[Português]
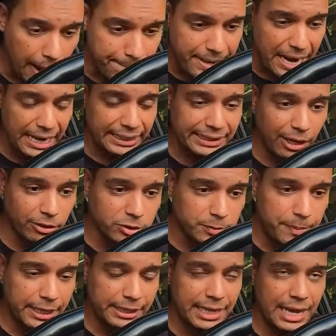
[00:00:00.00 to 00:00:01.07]
apertar os
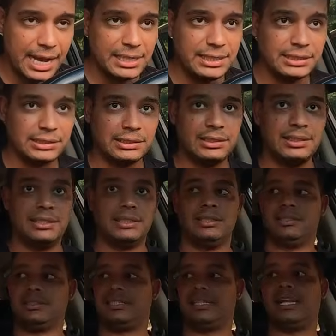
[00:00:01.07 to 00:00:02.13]
pedais,
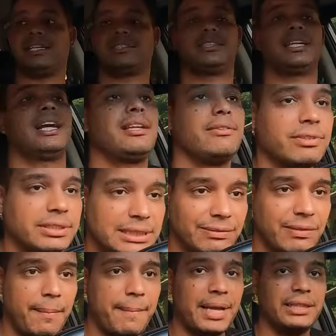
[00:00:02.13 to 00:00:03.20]
se ele achar que você
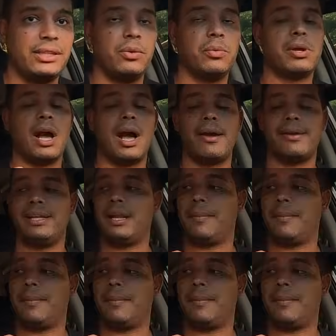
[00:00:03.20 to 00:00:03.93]
vai bater o carro,